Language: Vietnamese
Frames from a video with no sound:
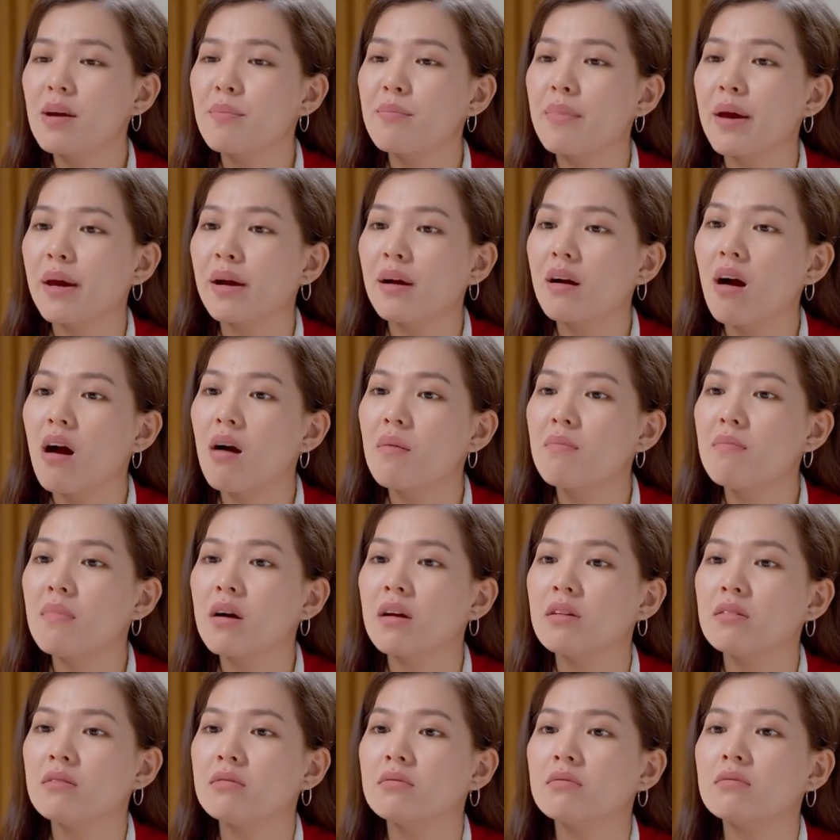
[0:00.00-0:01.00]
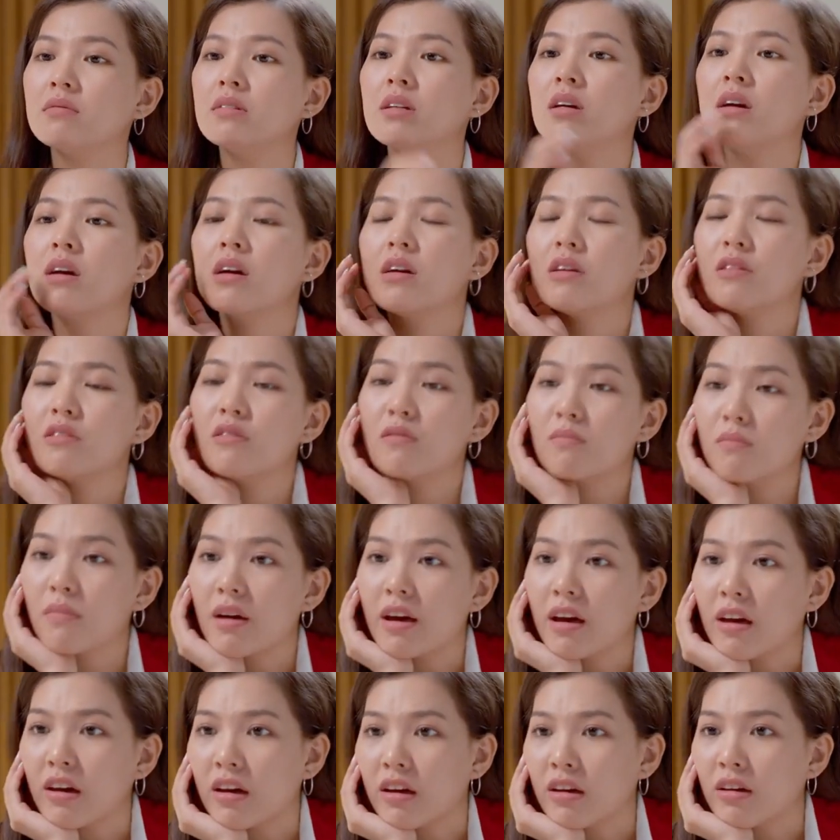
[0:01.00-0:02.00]
cho mẹ con mình nhưng
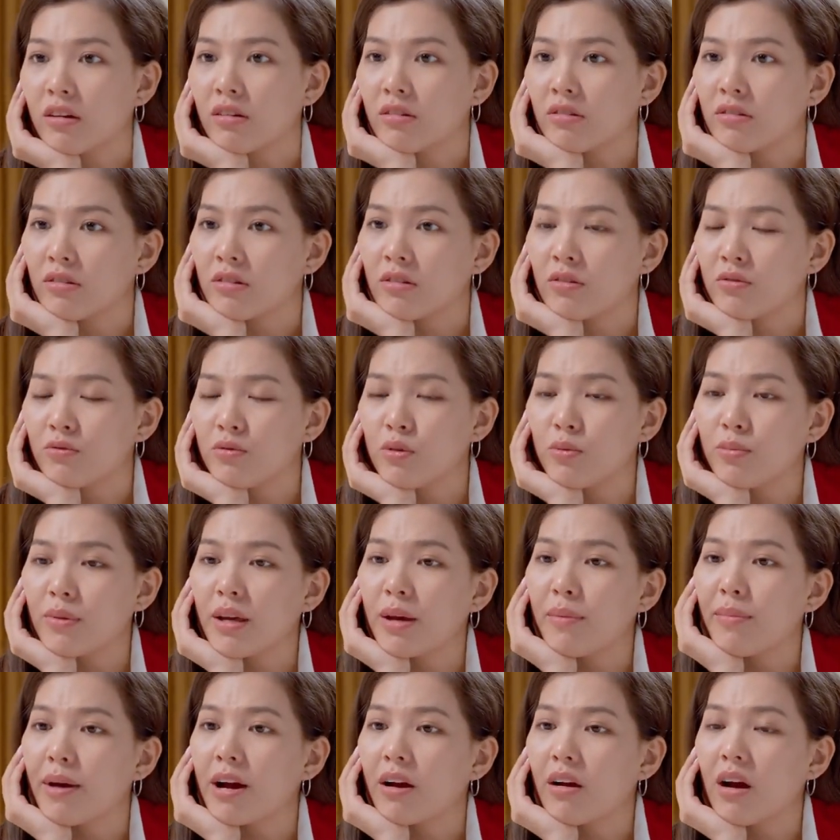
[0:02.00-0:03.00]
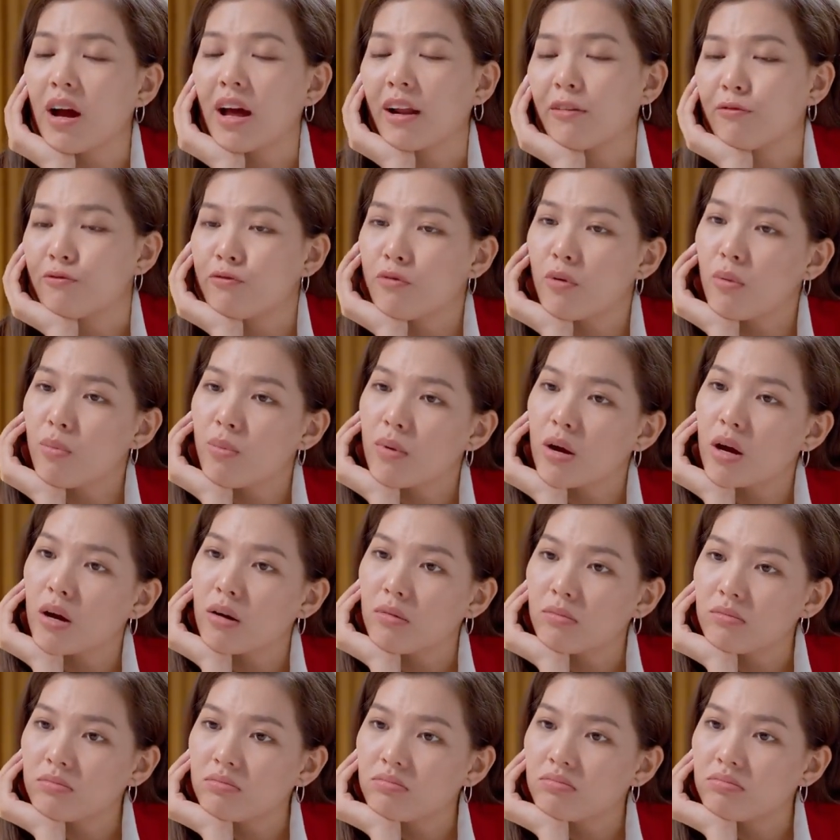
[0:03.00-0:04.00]
mà phúc thấy ba có hạnh phúc
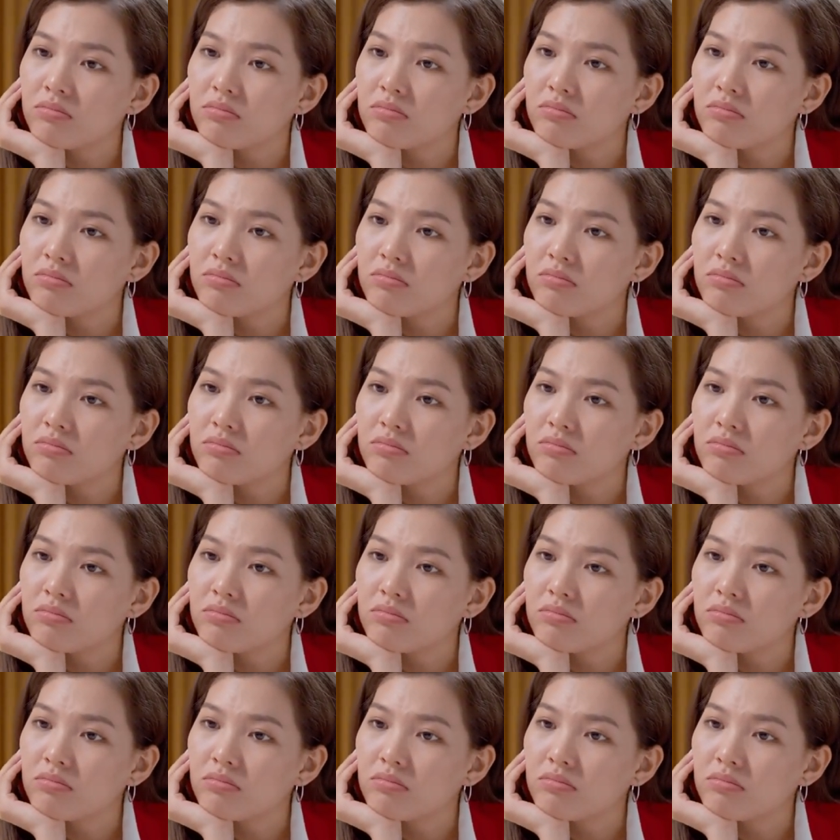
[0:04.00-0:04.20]
không